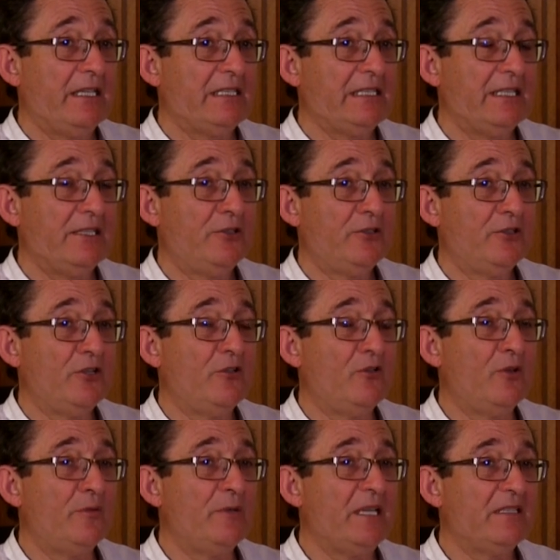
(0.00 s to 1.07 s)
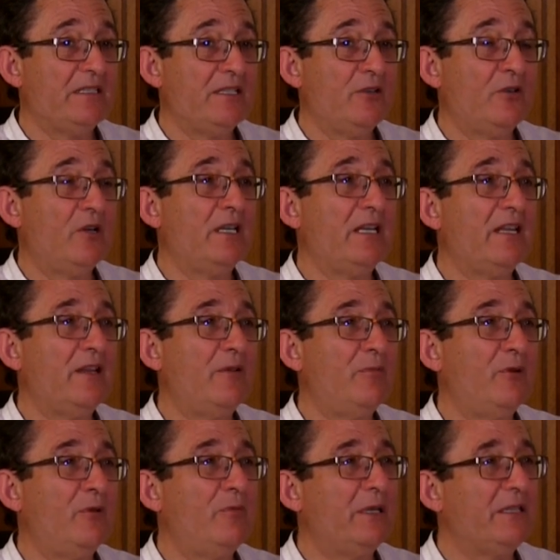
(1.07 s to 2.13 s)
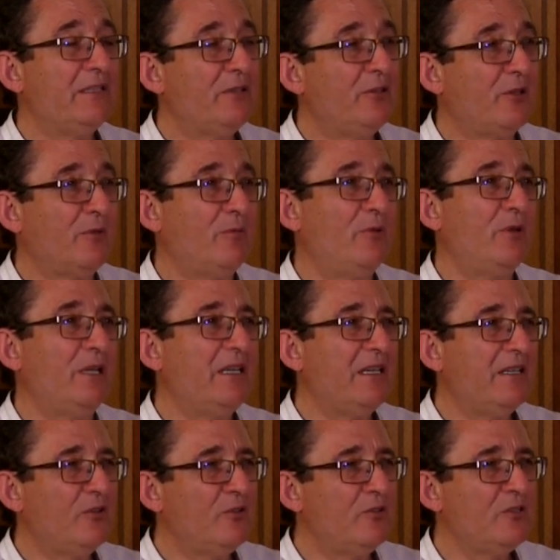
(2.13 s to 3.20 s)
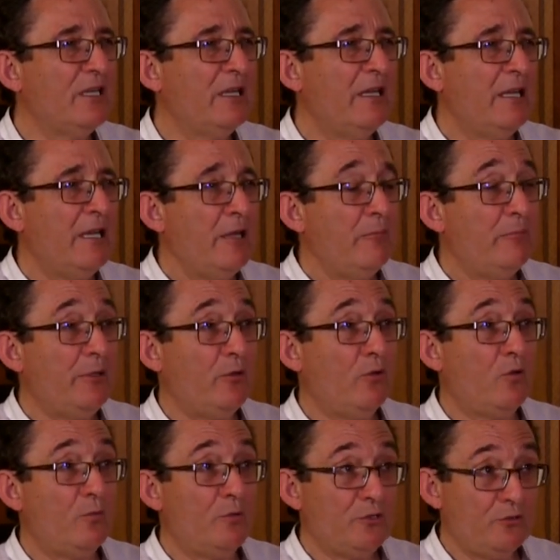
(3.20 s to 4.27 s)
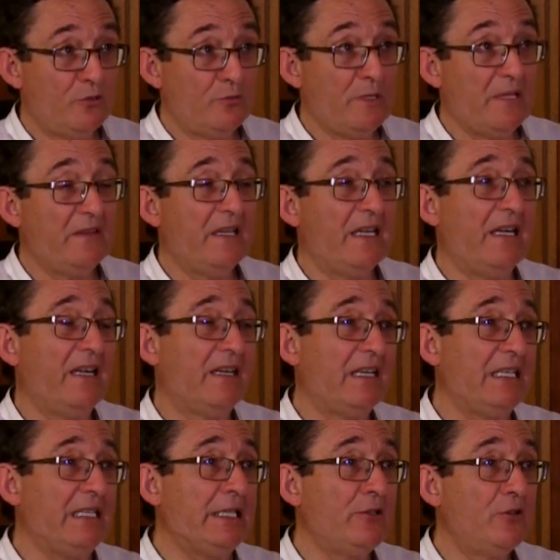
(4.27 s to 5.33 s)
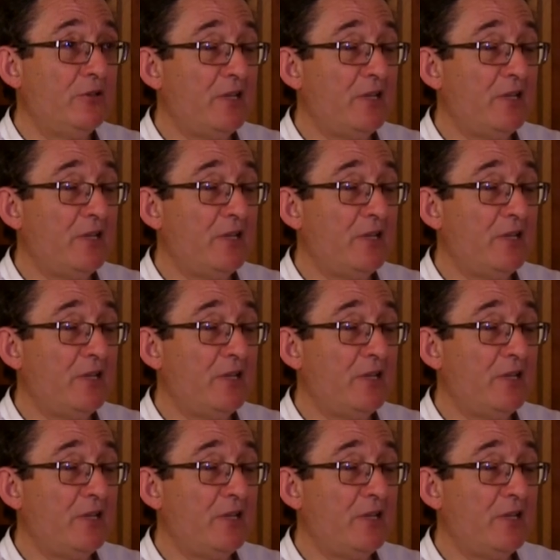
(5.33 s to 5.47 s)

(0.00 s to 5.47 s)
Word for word: las elecciones no habían sido ganadas por los partidos republicanos, pero como estos vencen en las grandes